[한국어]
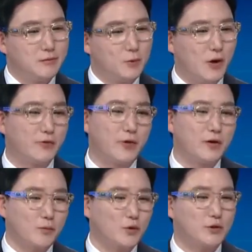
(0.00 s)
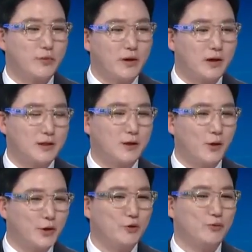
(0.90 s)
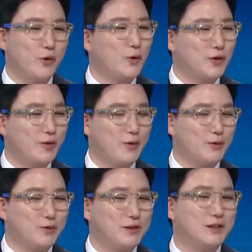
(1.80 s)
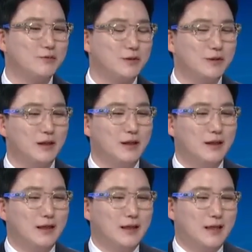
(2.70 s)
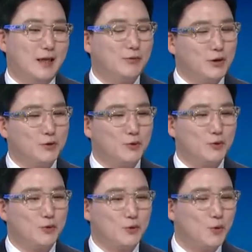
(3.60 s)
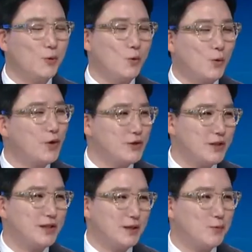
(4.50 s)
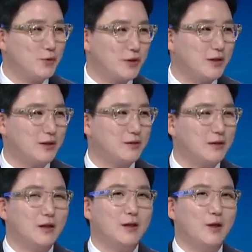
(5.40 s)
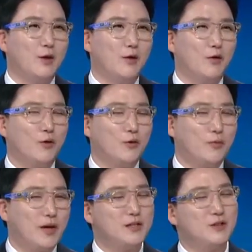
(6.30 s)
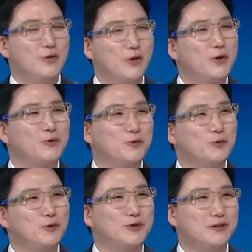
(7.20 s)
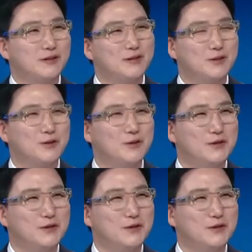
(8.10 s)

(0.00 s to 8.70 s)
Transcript: 관객 모집에 가장 어려움을 겪었다면 지금은 아무래도 소공연장이다 보니까 어, 매진이 되어도 그